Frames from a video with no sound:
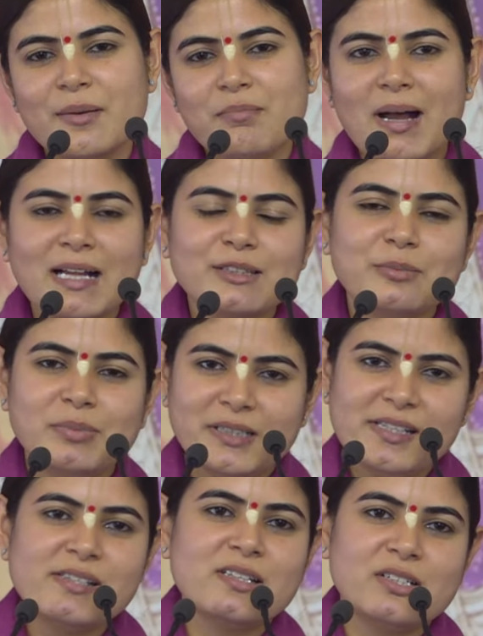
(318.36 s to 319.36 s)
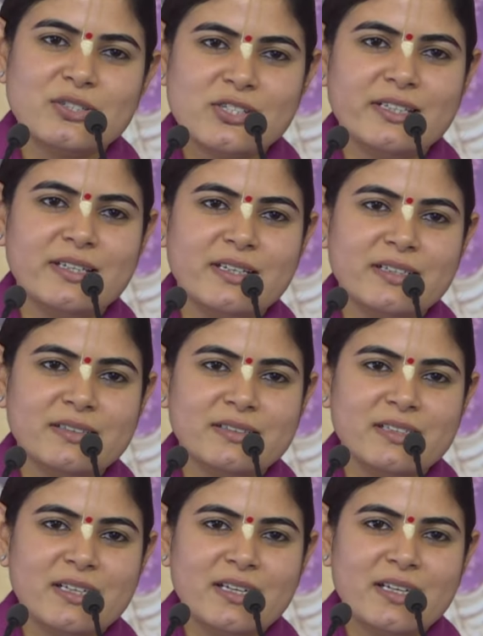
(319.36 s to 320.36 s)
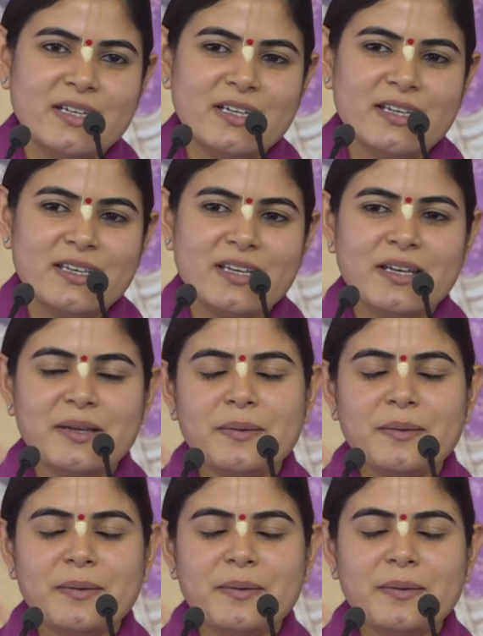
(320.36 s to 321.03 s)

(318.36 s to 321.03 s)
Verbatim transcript: बात बड़ी सच्ची है कि